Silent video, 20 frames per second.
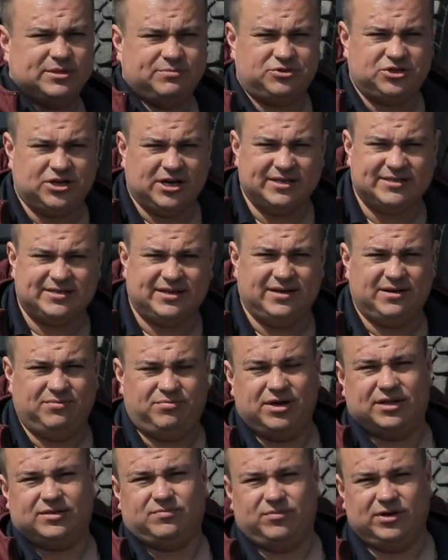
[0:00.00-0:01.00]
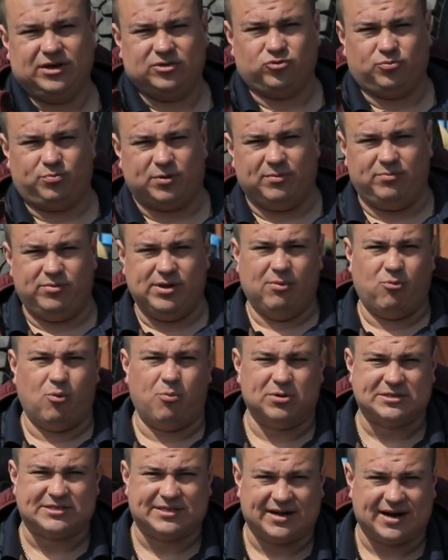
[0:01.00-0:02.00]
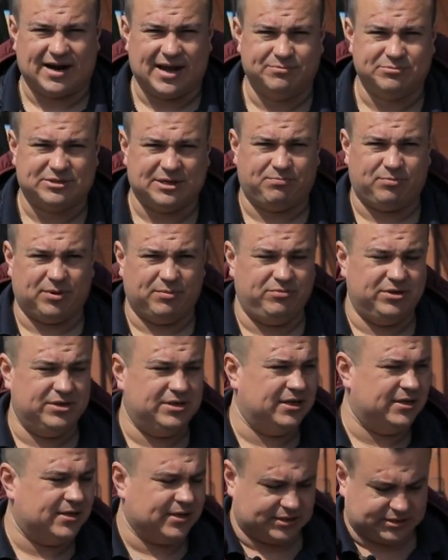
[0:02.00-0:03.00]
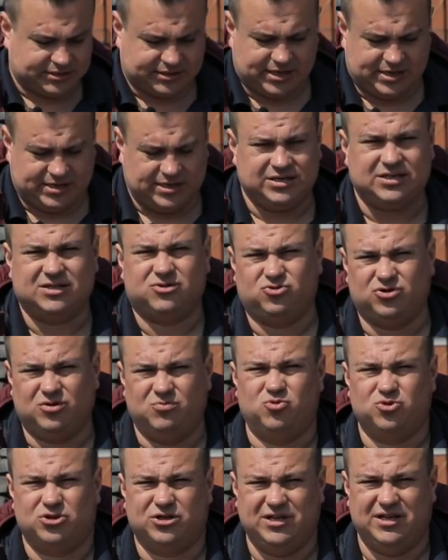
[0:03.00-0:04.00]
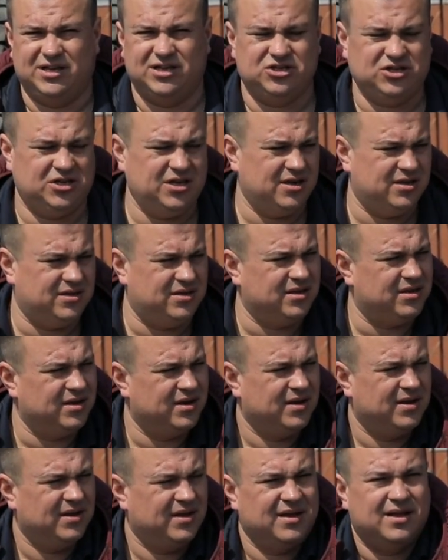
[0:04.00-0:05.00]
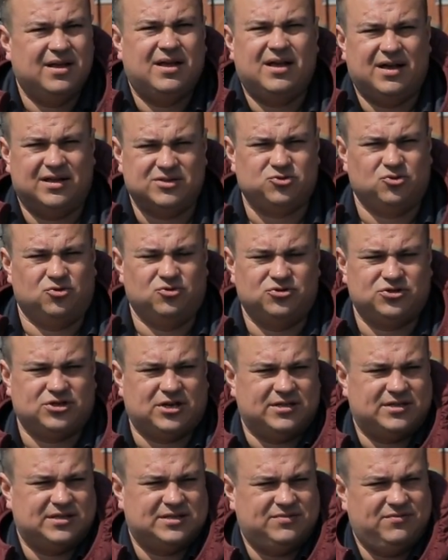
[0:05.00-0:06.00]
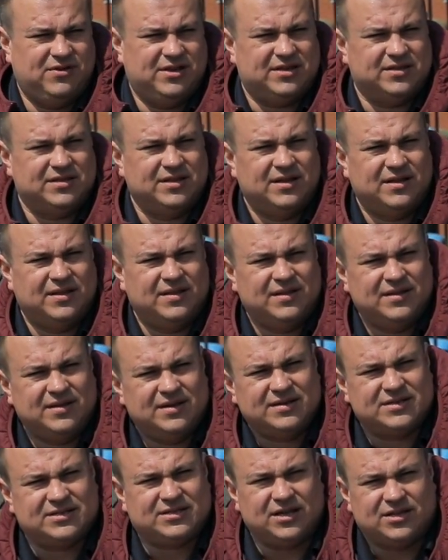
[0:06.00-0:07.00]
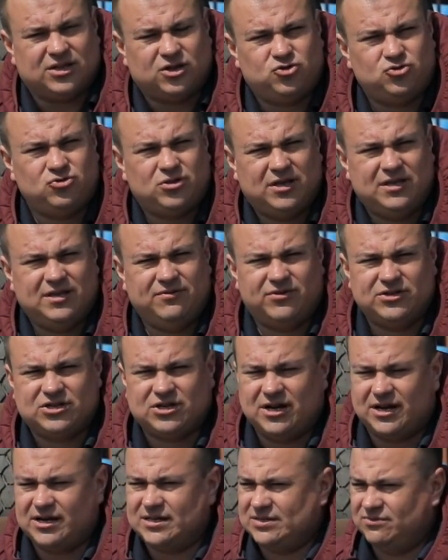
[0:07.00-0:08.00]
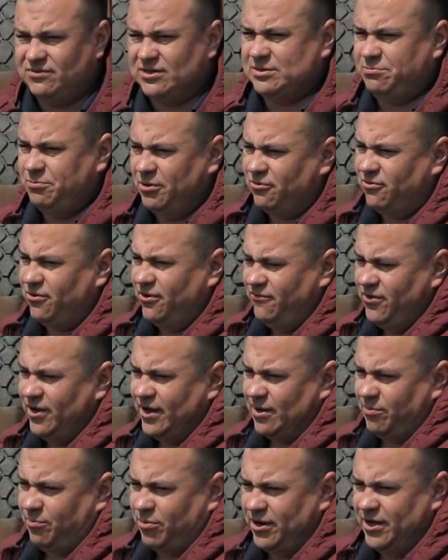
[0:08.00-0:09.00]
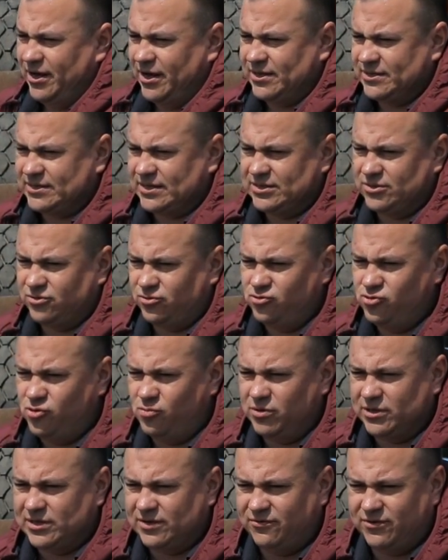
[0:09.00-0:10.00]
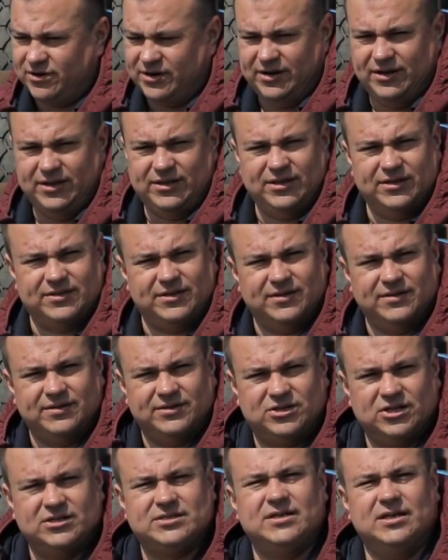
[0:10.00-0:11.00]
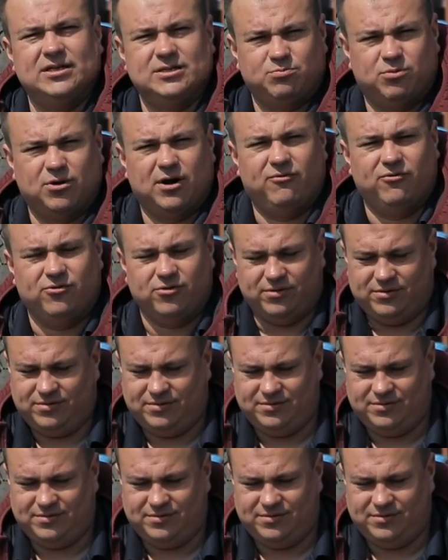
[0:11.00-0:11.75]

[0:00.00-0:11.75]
запчасти, ребят, мы эту проблему постараемся победить. Кстати, сейчас уже можно и очки одеть. Солнышко-то светит. Кстати, а что-то я не в очках из 21 века проехался за рулем этого раритета. Сейчас я исправлю.